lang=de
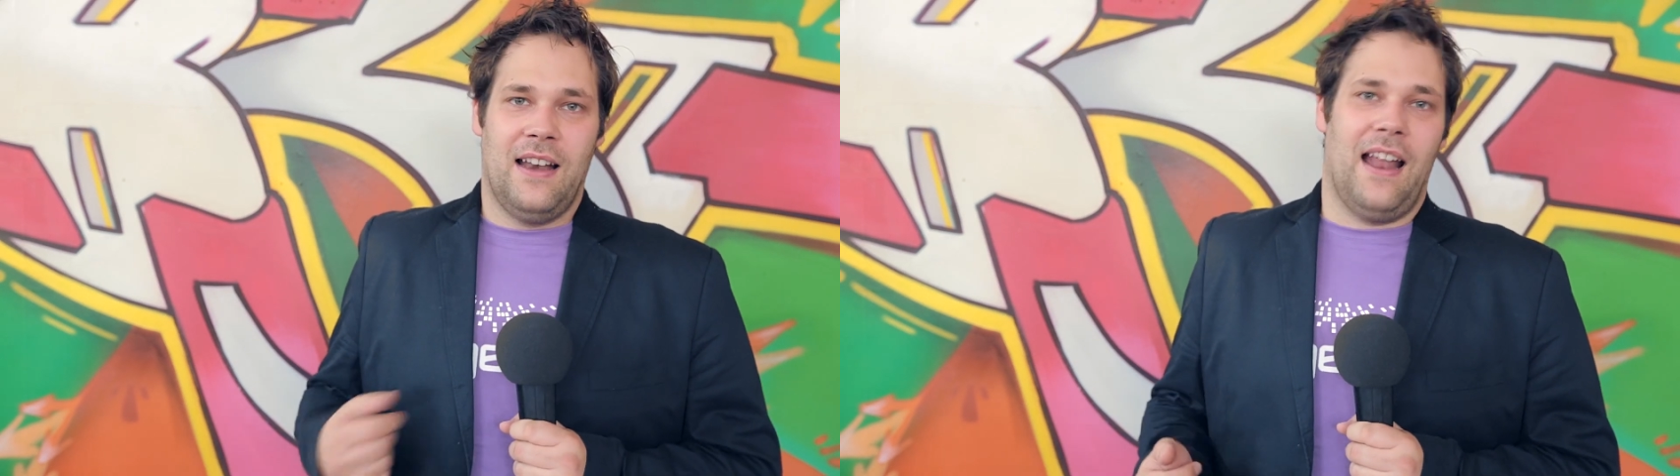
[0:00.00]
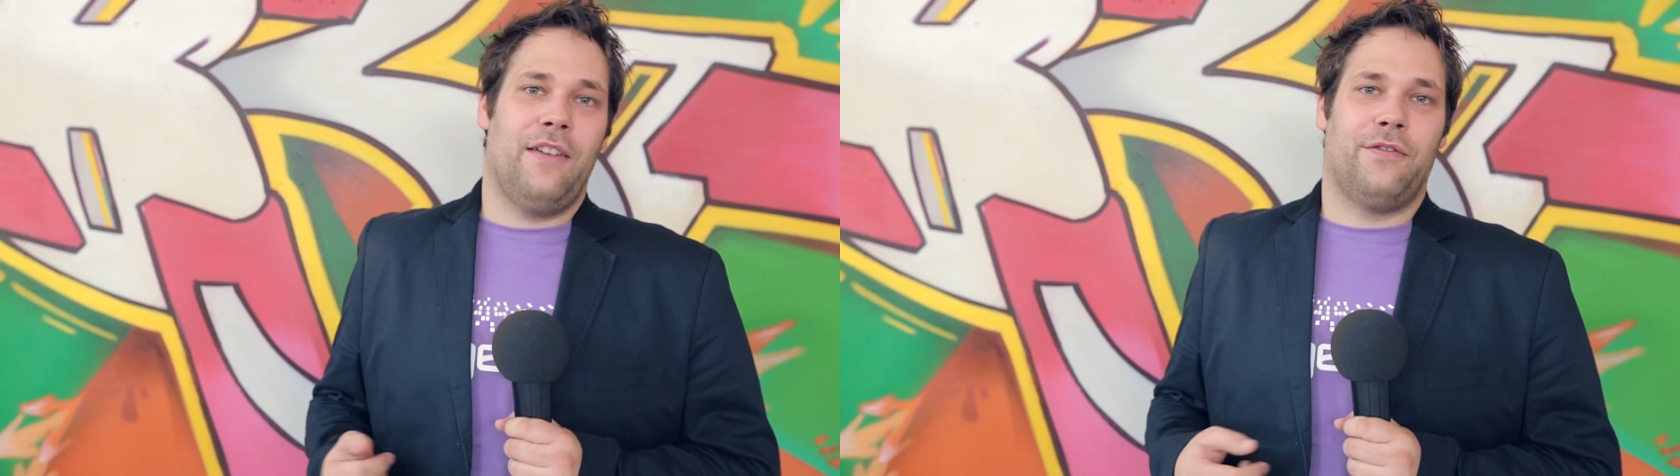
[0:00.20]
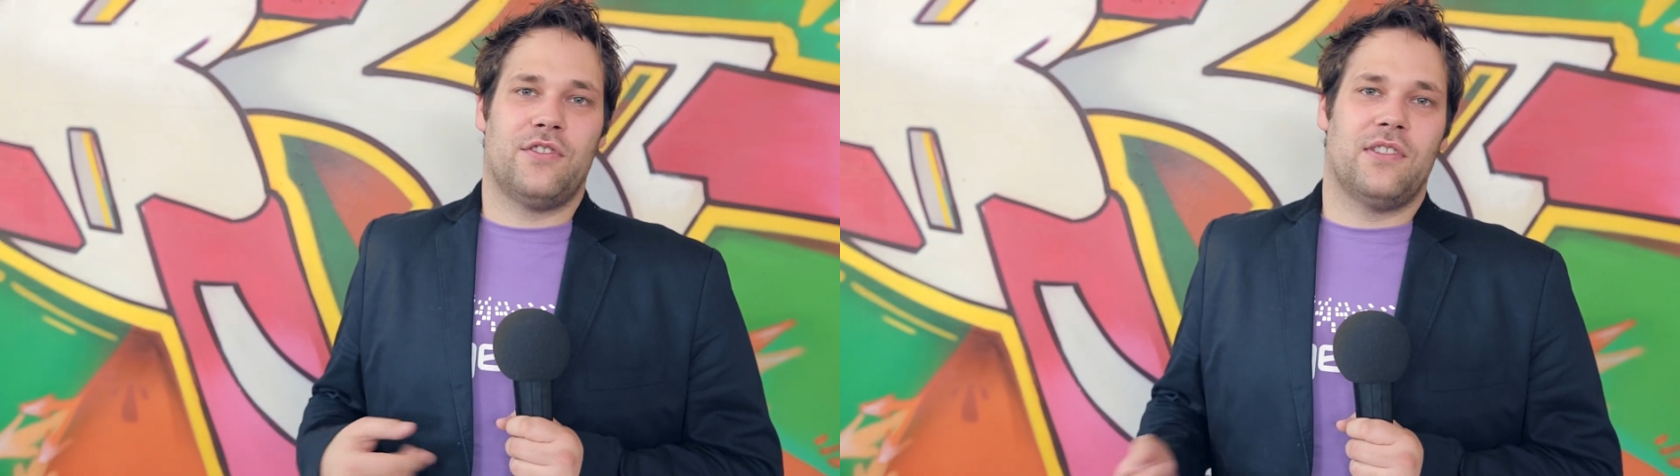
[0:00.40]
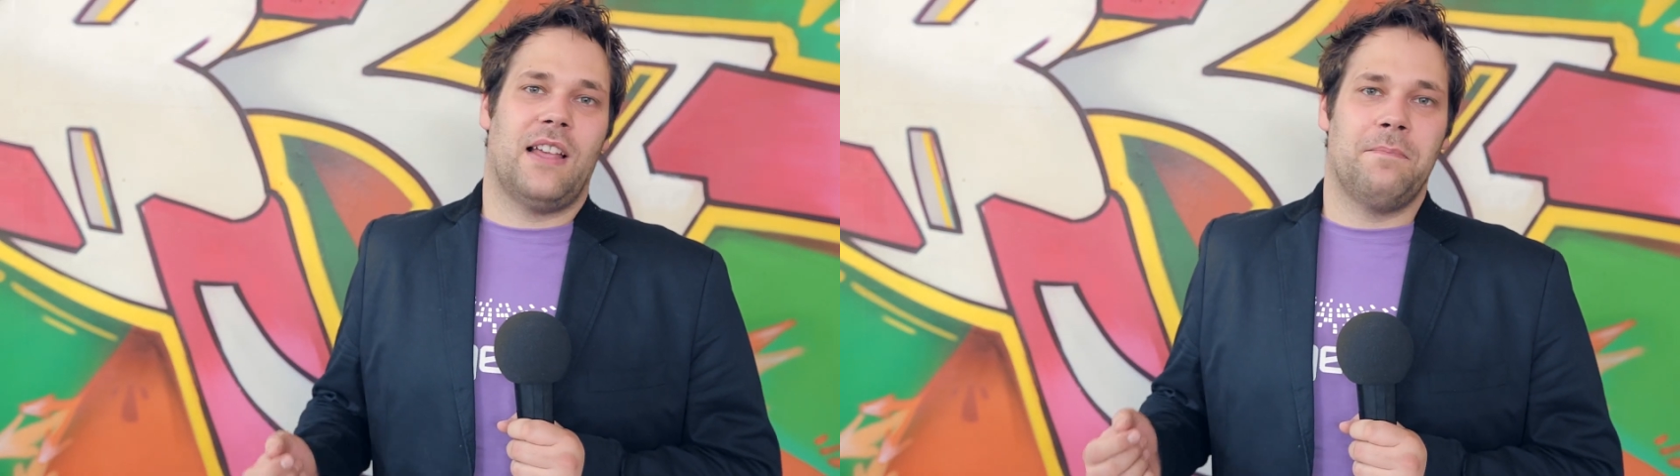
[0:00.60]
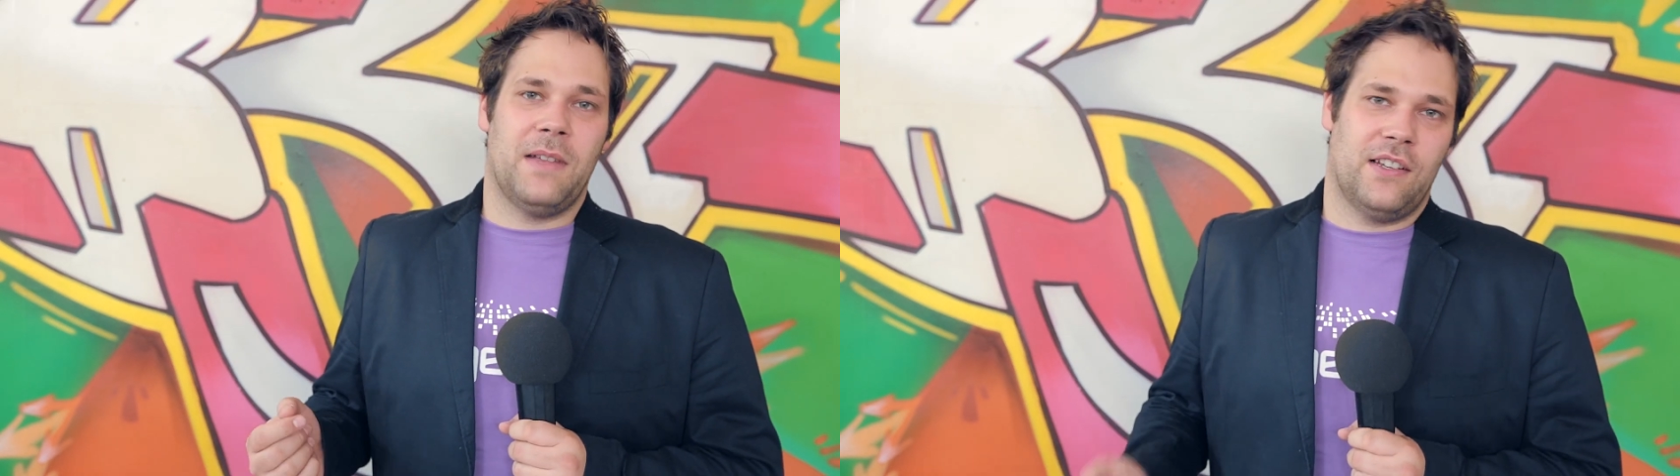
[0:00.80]
live
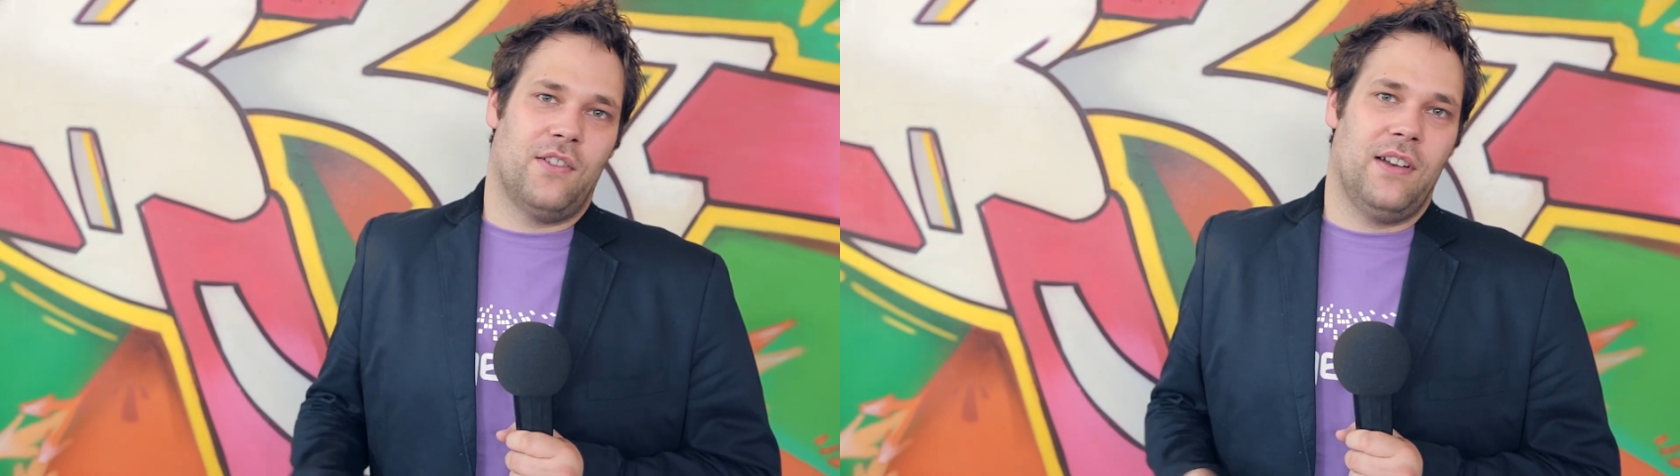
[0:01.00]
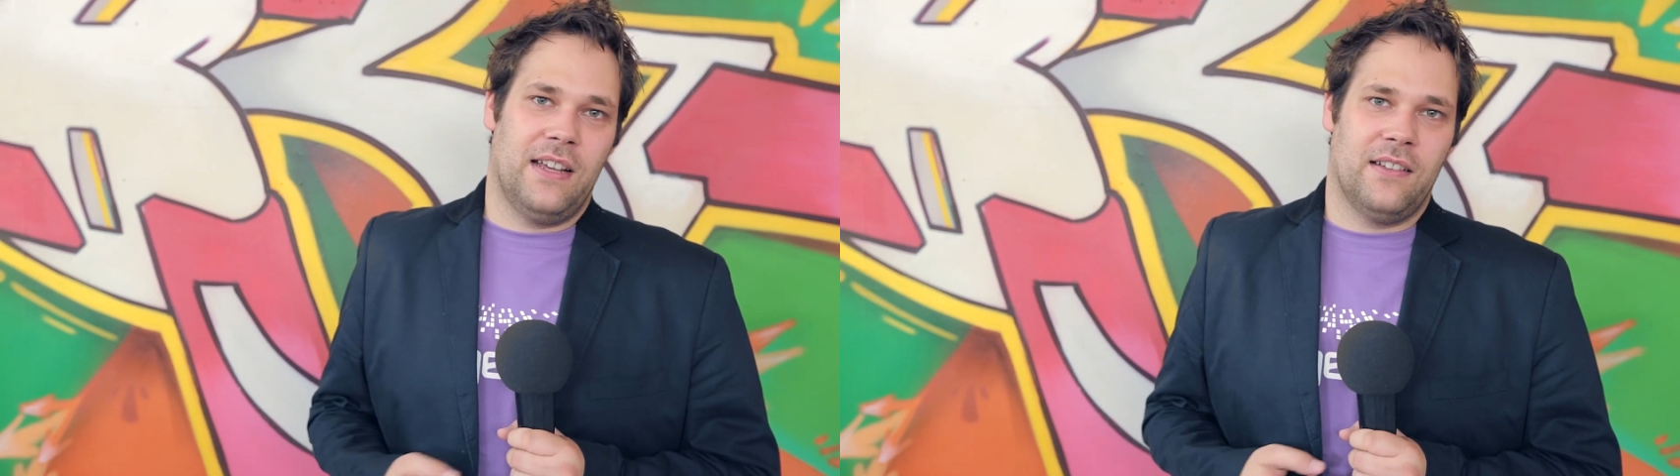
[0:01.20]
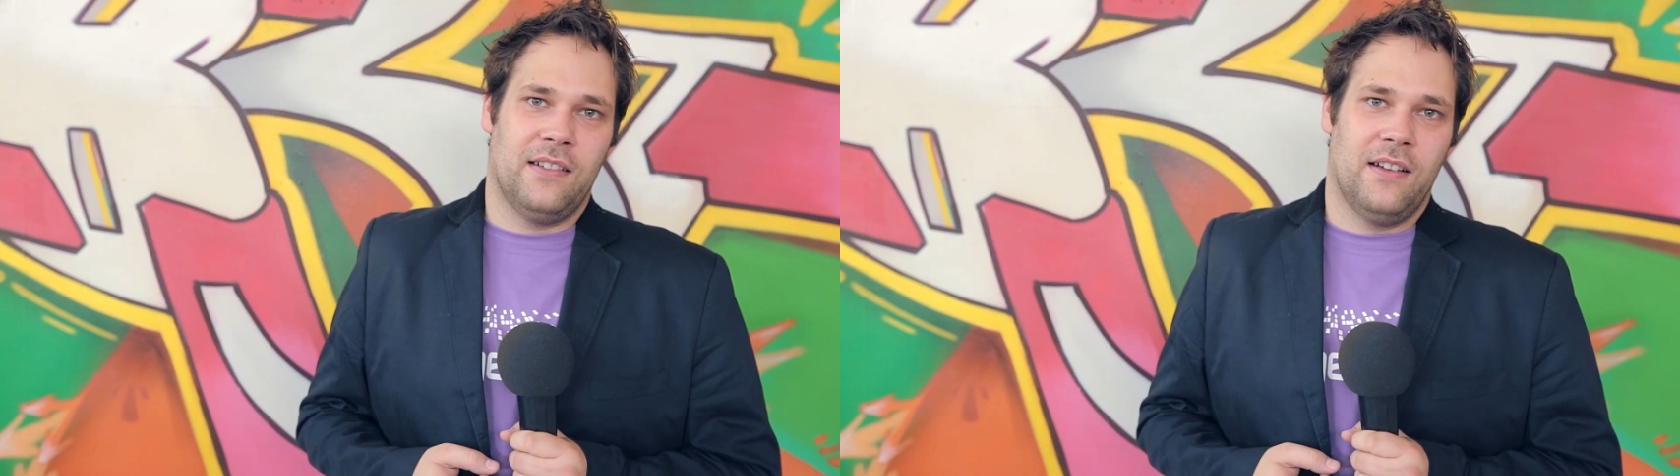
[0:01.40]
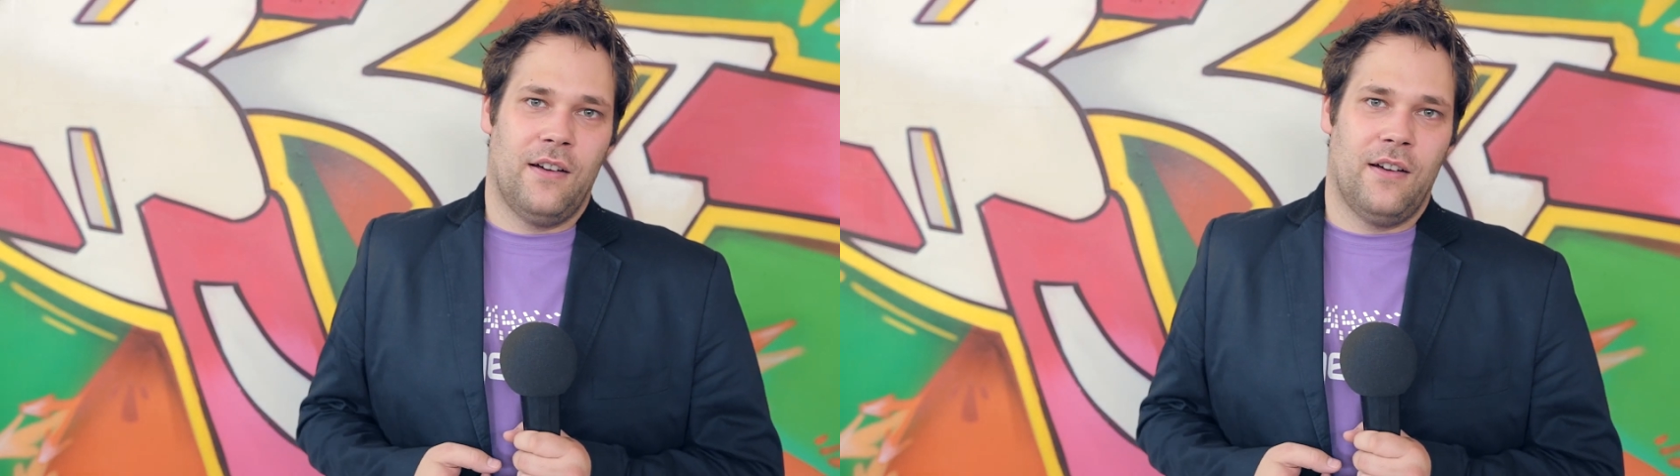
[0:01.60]
zusammen mit den Kollegen